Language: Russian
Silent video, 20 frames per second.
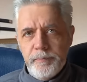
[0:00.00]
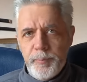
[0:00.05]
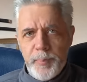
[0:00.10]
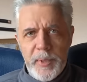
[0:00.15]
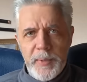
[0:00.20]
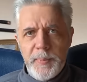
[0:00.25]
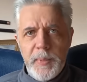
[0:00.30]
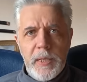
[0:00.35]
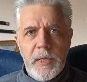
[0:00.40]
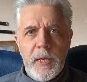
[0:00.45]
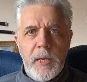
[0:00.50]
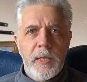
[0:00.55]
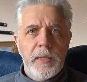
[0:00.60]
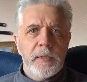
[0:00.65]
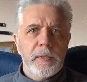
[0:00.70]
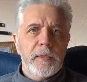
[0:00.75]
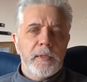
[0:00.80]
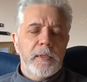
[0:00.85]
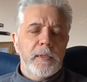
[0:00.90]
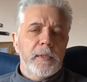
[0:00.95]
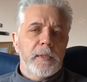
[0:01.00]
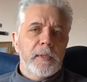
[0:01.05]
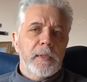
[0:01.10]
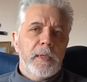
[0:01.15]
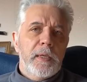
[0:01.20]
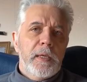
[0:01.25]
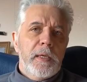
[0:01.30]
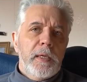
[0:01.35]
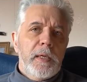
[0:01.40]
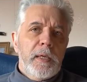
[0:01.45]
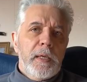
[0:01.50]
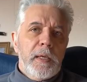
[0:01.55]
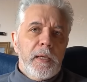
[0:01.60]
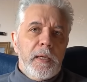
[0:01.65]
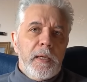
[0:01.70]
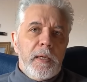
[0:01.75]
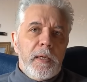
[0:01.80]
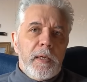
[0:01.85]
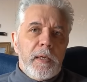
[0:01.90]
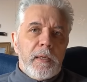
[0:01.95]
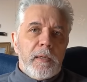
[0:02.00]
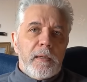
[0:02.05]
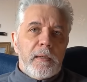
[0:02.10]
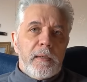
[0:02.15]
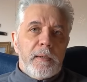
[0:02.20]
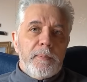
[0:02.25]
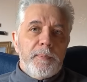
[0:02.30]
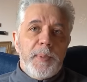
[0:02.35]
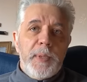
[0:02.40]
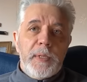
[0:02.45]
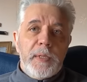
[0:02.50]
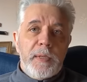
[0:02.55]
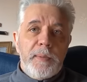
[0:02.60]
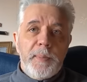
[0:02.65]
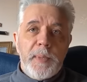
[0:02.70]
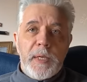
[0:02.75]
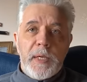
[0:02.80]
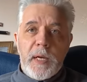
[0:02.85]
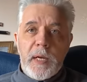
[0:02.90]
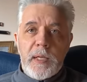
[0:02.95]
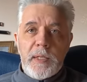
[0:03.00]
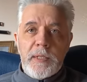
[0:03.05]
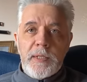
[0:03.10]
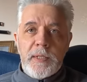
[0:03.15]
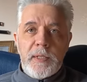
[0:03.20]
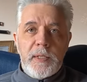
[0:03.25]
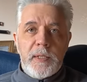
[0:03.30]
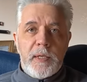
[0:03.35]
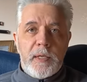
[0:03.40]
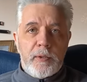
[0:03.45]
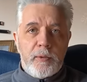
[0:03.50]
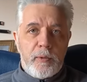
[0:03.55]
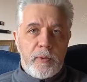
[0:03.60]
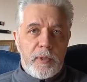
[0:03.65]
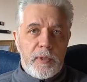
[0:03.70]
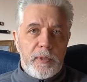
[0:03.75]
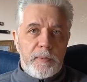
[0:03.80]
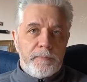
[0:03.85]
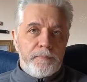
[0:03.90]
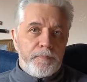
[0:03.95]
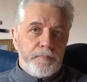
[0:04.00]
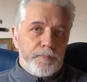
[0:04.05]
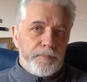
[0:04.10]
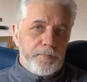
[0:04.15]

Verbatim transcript: примыкает к Э, белой миграции, которая